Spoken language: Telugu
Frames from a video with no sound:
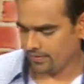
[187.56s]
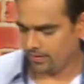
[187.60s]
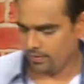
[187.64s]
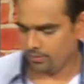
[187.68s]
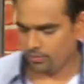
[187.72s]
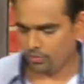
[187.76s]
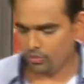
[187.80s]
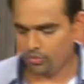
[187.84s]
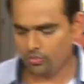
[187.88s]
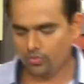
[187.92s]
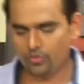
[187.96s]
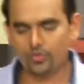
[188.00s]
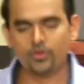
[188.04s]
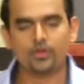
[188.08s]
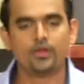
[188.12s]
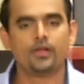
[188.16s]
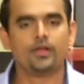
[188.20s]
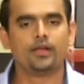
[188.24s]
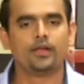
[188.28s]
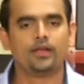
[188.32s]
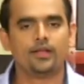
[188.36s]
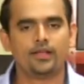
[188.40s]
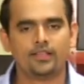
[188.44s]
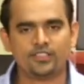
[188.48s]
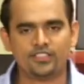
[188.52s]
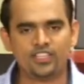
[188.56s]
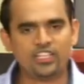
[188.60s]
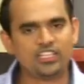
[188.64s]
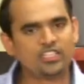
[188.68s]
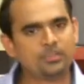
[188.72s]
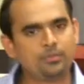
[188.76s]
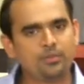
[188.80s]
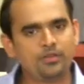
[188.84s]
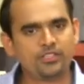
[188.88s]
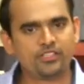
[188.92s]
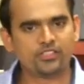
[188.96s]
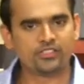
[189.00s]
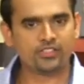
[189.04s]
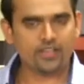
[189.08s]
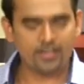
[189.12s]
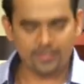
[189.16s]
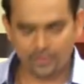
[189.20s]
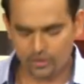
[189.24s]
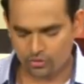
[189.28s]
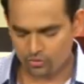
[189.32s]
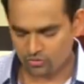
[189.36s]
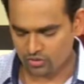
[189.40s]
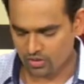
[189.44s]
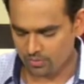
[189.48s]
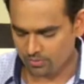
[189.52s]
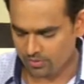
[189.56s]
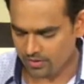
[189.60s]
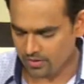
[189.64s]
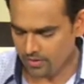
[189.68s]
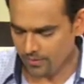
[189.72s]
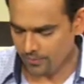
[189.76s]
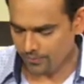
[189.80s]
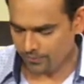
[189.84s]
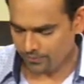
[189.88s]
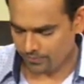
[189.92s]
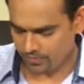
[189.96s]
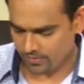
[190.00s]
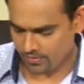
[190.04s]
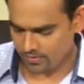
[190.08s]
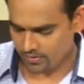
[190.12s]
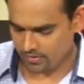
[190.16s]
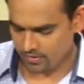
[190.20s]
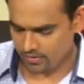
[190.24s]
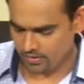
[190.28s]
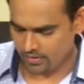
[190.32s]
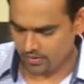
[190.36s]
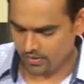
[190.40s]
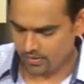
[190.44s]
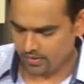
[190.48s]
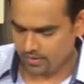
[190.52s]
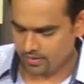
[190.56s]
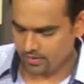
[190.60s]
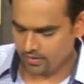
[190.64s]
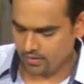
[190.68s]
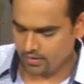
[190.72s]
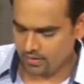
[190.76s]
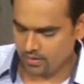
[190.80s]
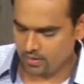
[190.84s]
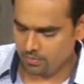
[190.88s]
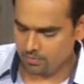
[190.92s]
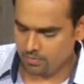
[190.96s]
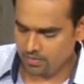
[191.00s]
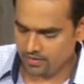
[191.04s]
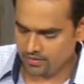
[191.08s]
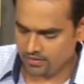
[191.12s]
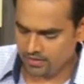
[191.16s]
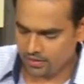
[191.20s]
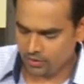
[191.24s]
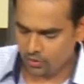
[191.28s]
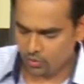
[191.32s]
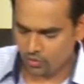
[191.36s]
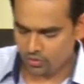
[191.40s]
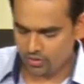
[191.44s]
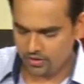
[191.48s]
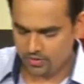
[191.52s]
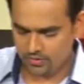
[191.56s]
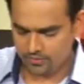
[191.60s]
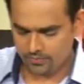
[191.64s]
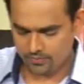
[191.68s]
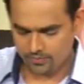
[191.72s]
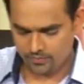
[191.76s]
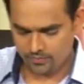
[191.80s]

ఇప్పుడు సిక్స్ పీసెస్ కట్ చేసుకున్నాం కదా ఈ మిగతా డోని